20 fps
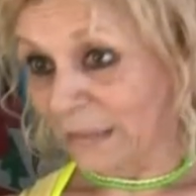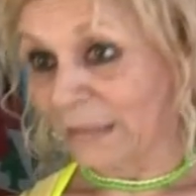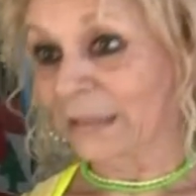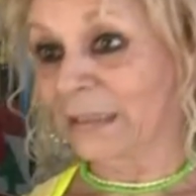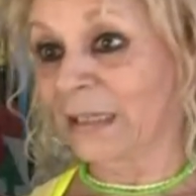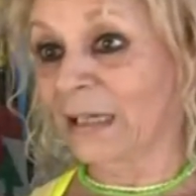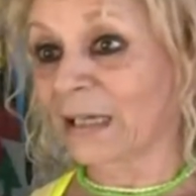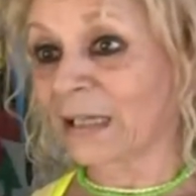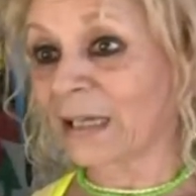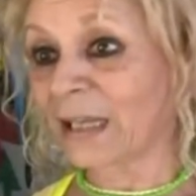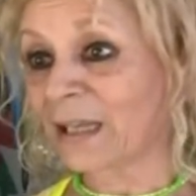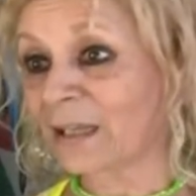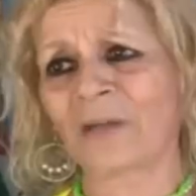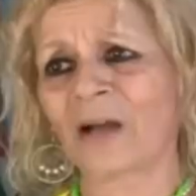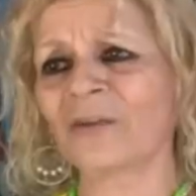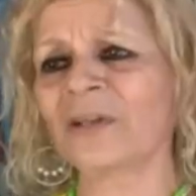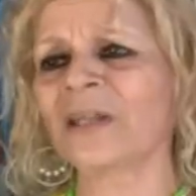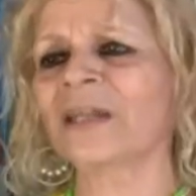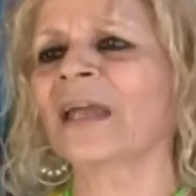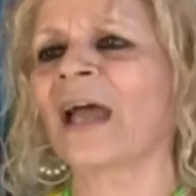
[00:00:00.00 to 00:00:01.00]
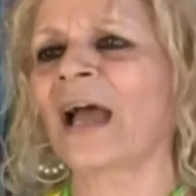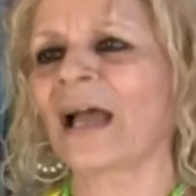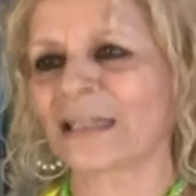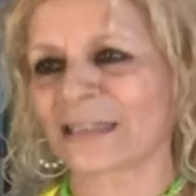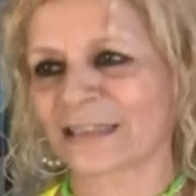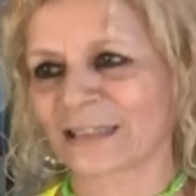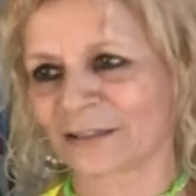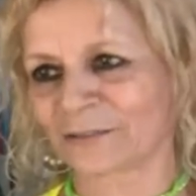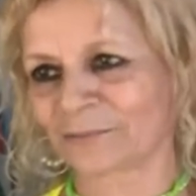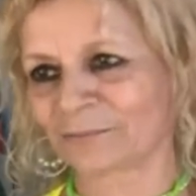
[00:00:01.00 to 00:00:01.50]
الدغري هونيك
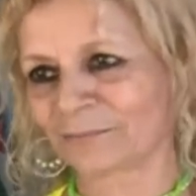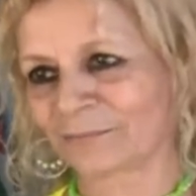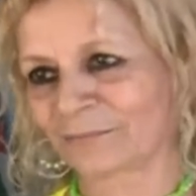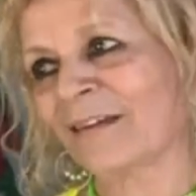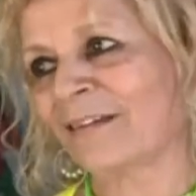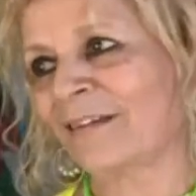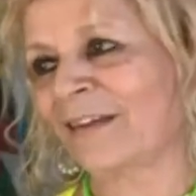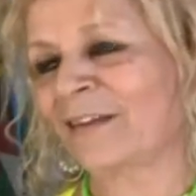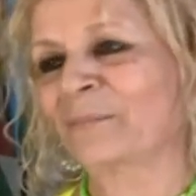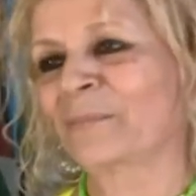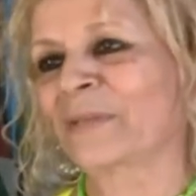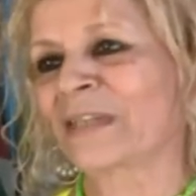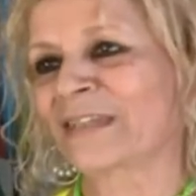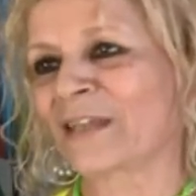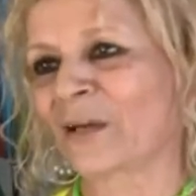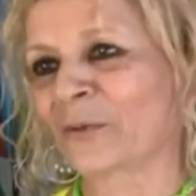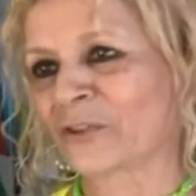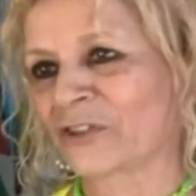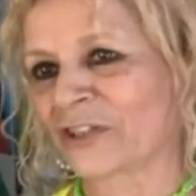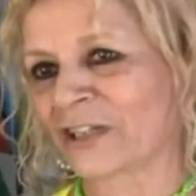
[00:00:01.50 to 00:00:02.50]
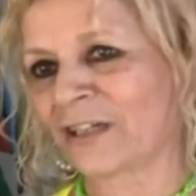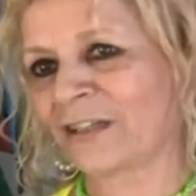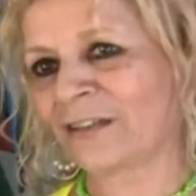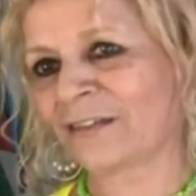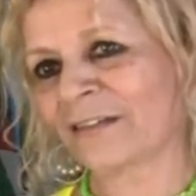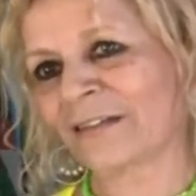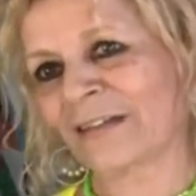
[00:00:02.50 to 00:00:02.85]
احسن كنت متزوجة